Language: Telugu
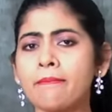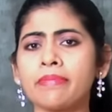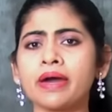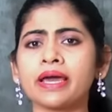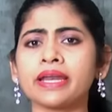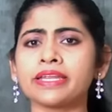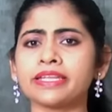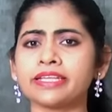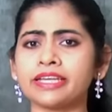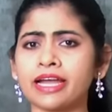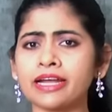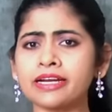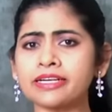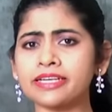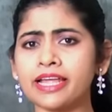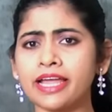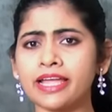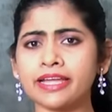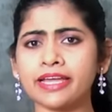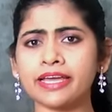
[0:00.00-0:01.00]
మరి
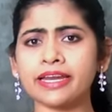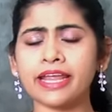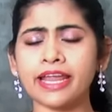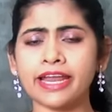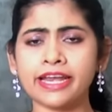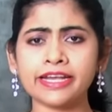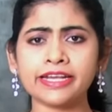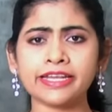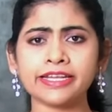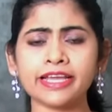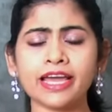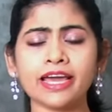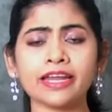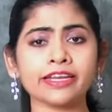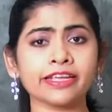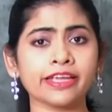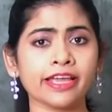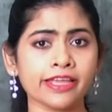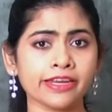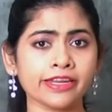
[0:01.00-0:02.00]
యంగ్ టైగర్
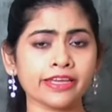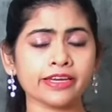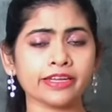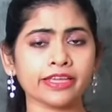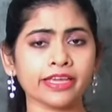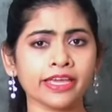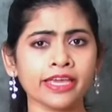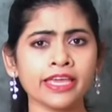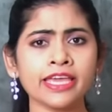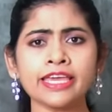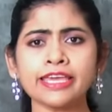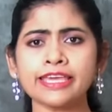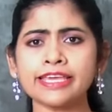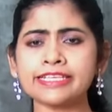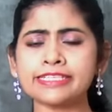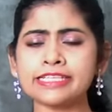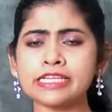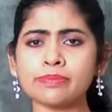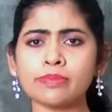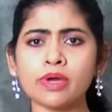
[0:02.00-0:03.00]
ఎన్టీఆర్ కెరీర్ కి
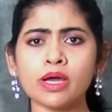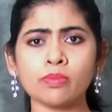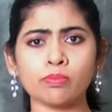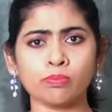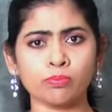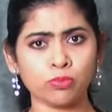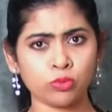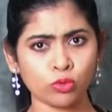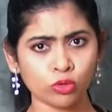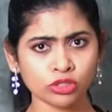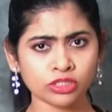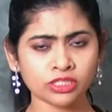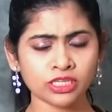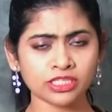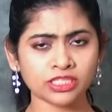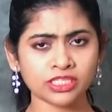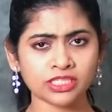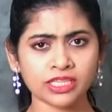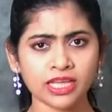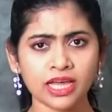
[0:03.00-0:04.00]
ఈ సినిమా బూస్ట్
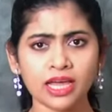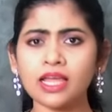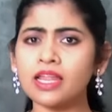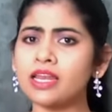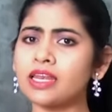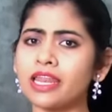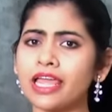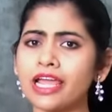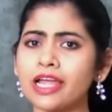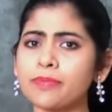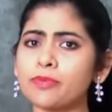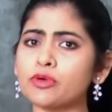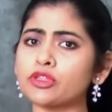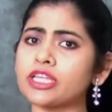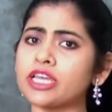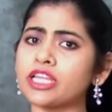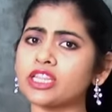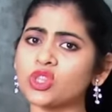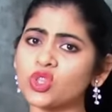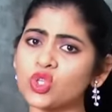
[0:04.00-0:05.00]
ఇచ్చిందా
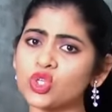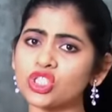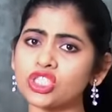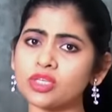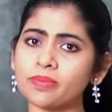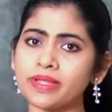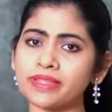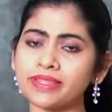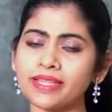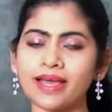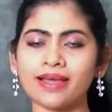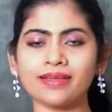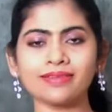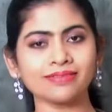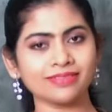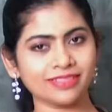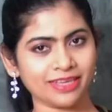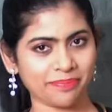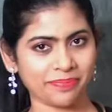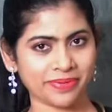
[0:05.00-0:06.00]
లేకపోతే తుస్సుమందా
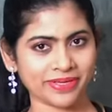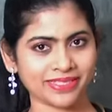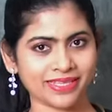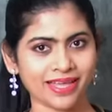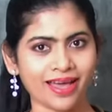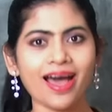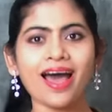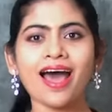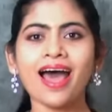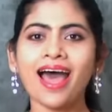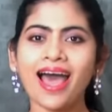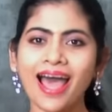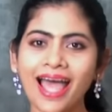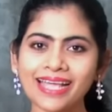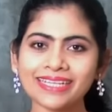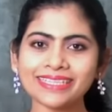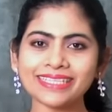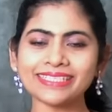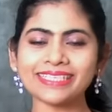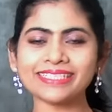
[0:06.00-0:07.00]
చెప్పేస్తా
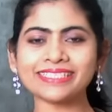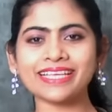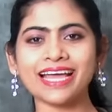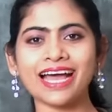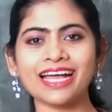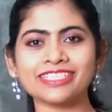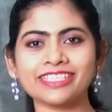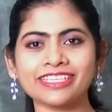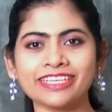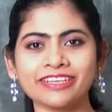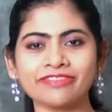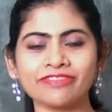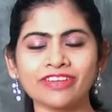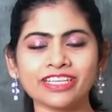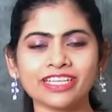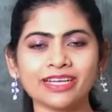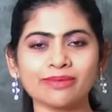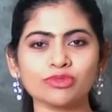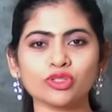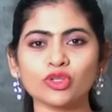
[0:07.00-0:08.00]
హాయ్ దిస్ ఇస్ కాజల్ అండ్
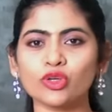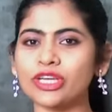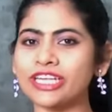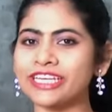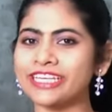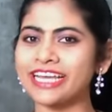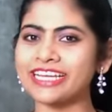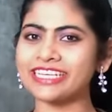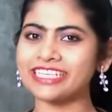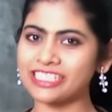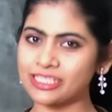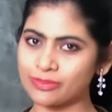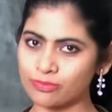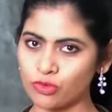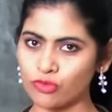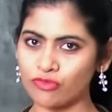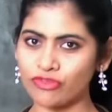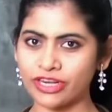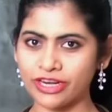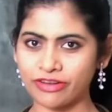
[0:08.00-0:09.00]
వెల్కమ్ టు ఇండియా గ్లిట్స్
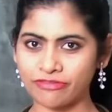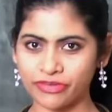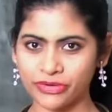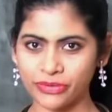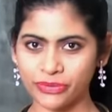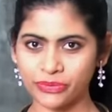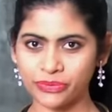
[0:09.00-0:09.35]
మూవీ రివ్యూ